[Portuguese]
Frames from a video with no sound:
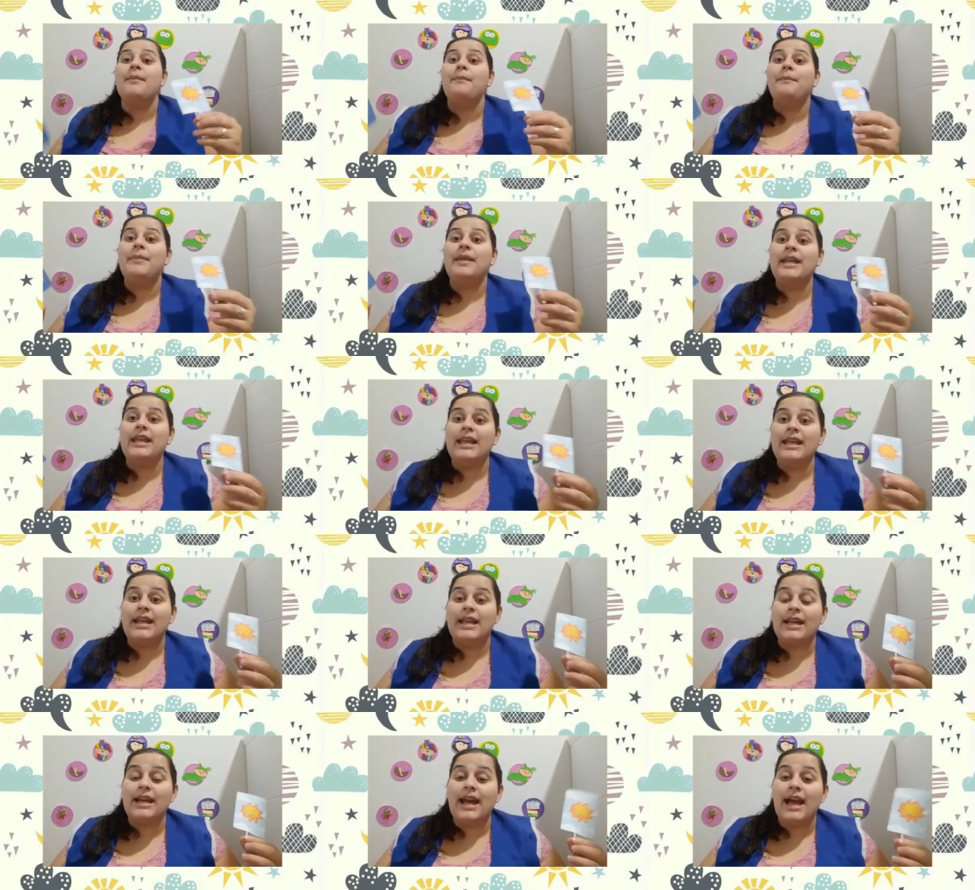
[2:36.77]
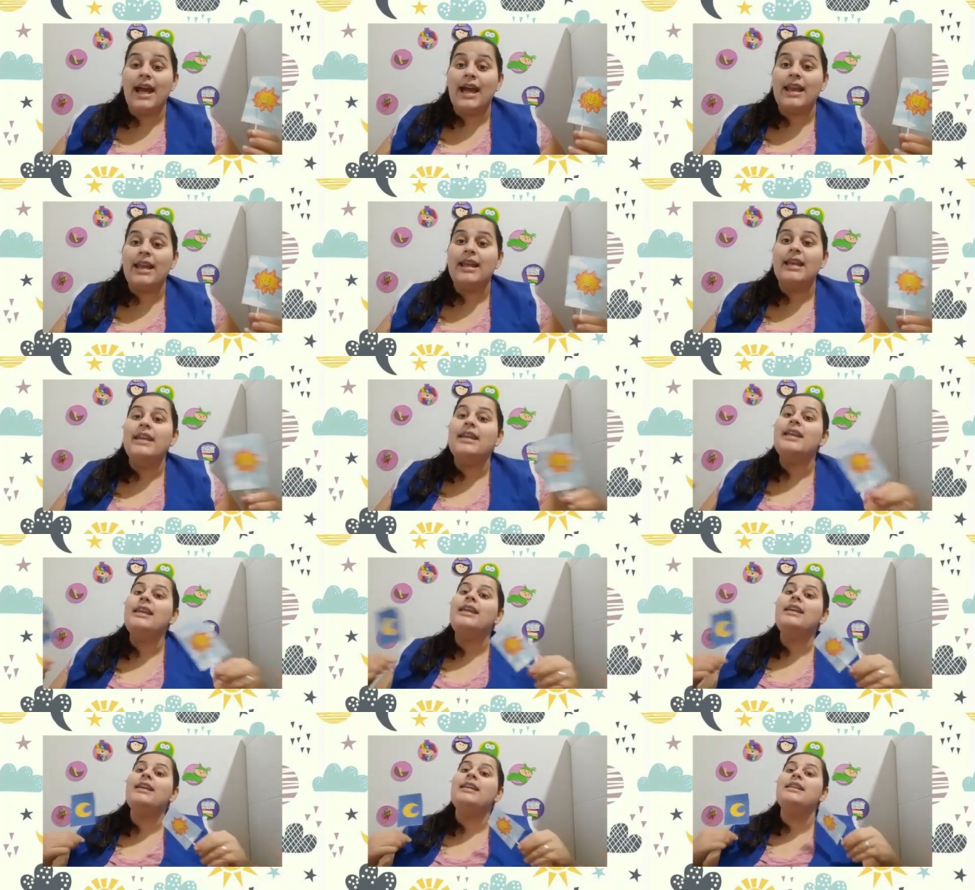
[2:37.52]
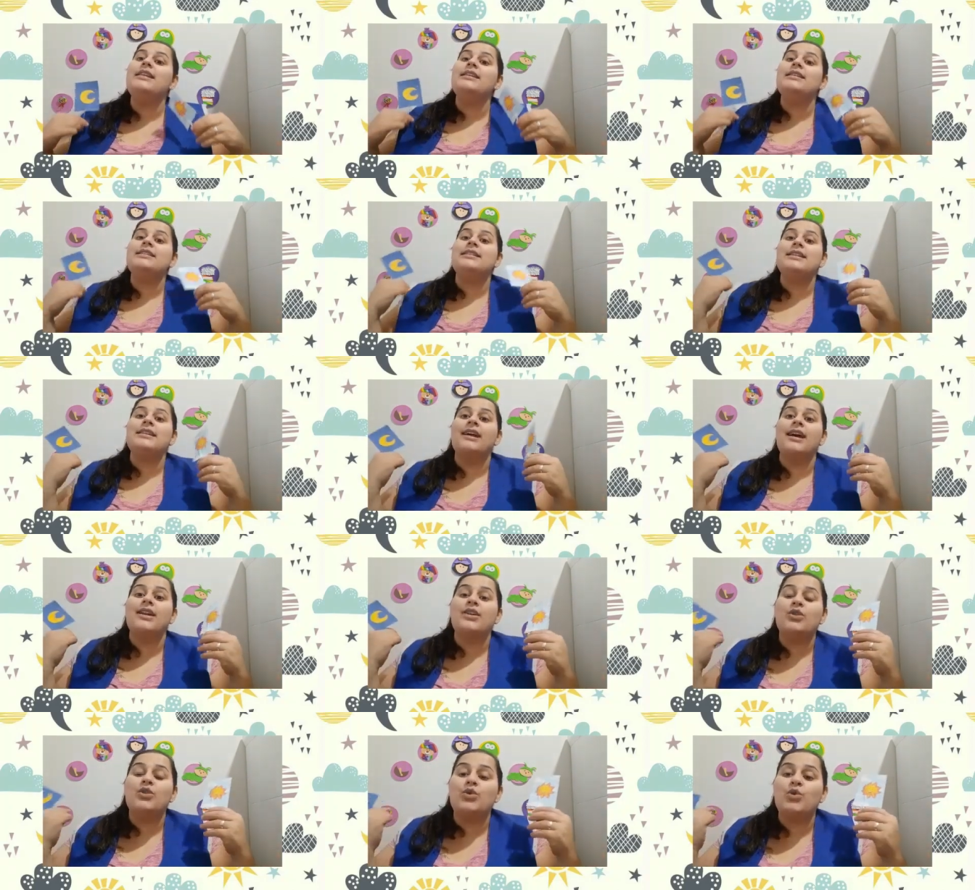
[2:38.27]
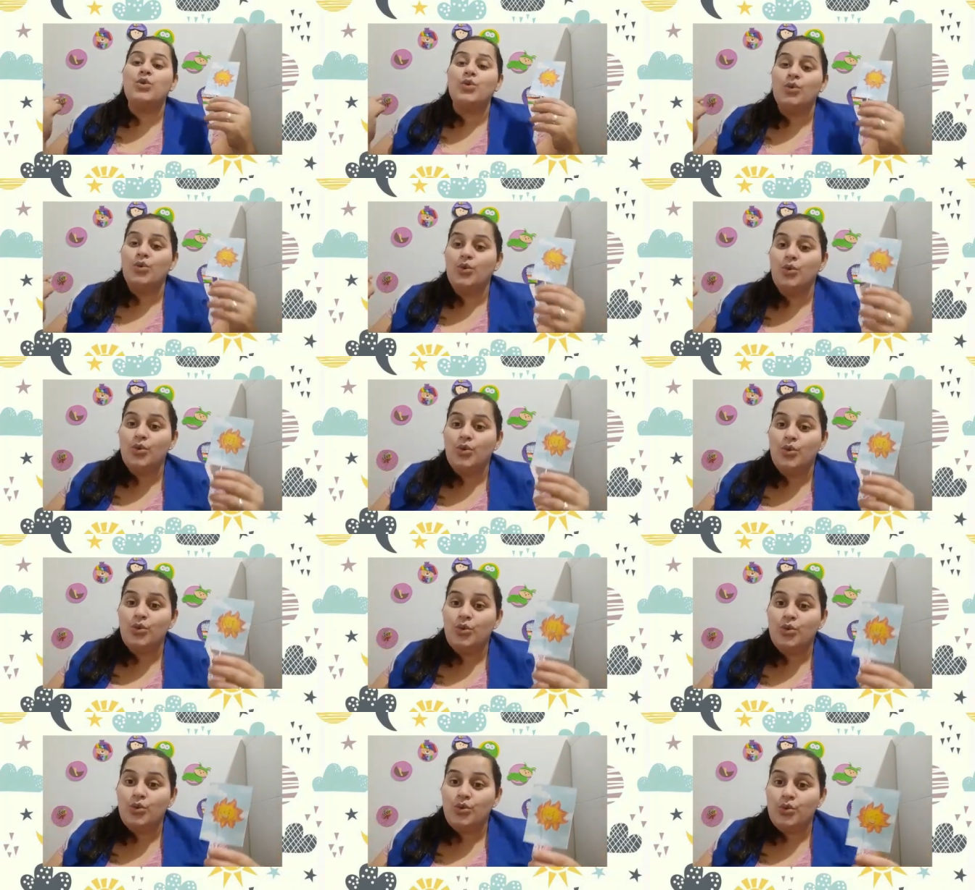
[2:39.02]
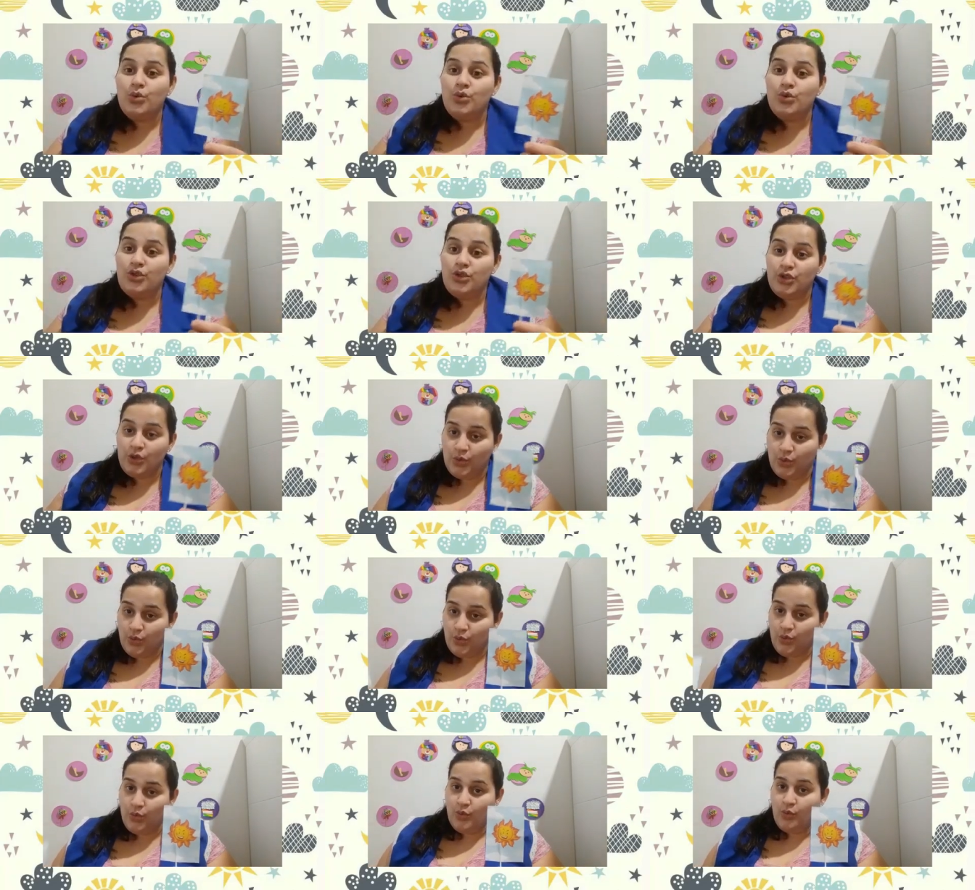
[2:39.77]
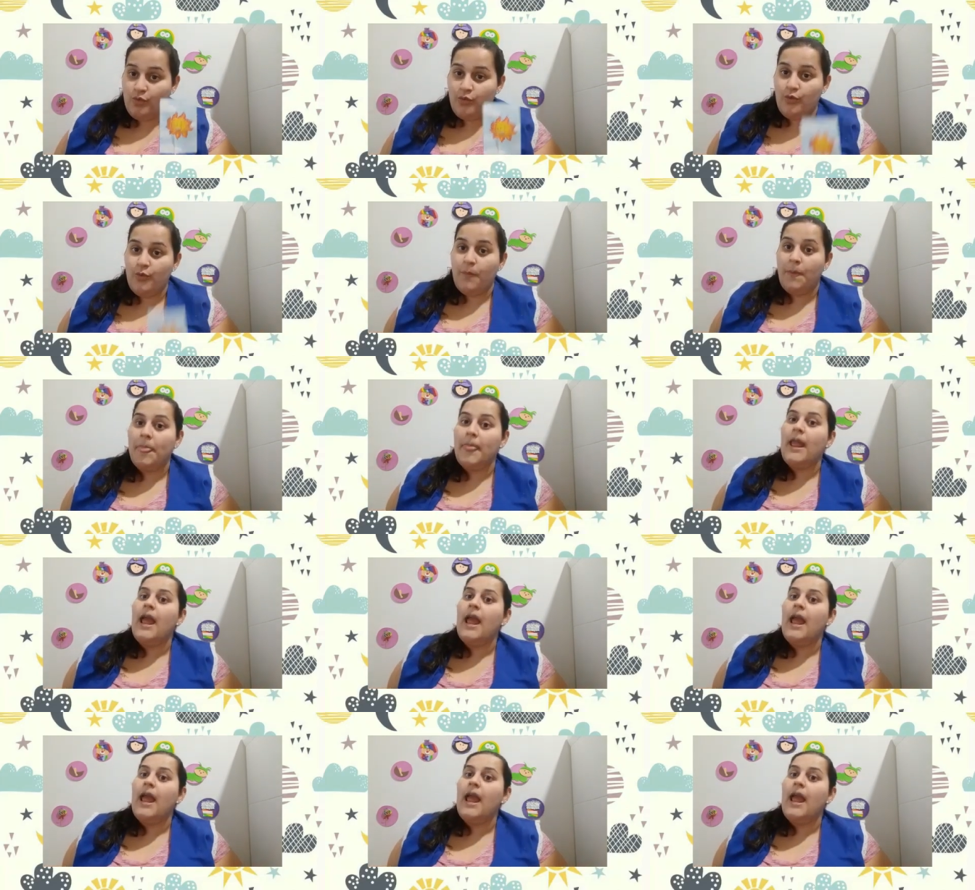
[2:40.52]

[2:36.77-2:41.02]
brincar e iniciar tudo de novo.